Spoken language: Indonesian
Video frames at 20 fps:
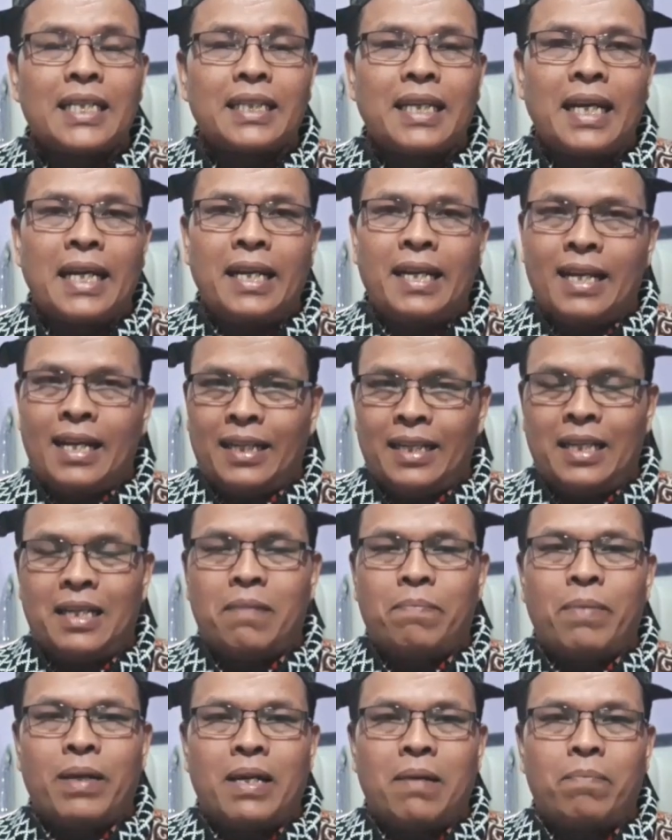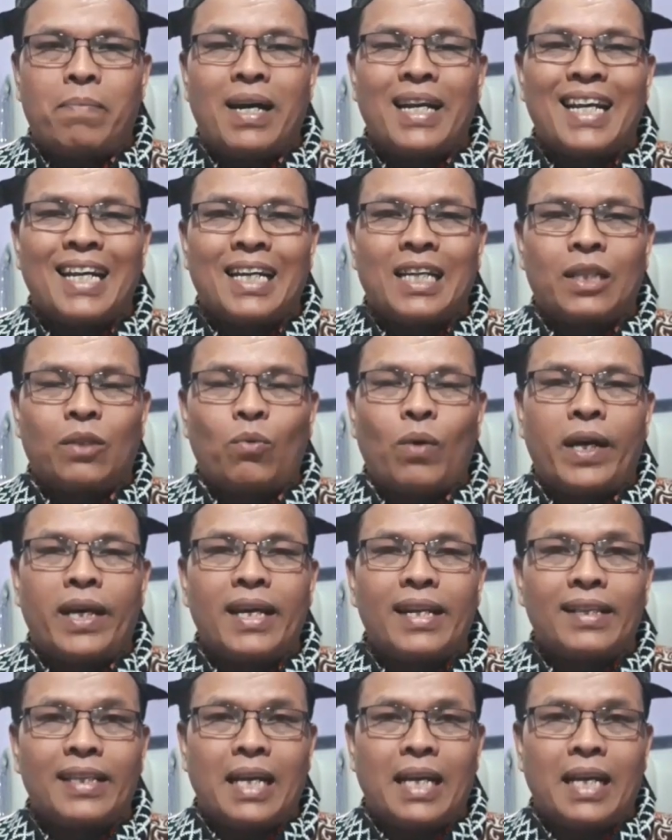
sekali lagi kepada para ketua HIRT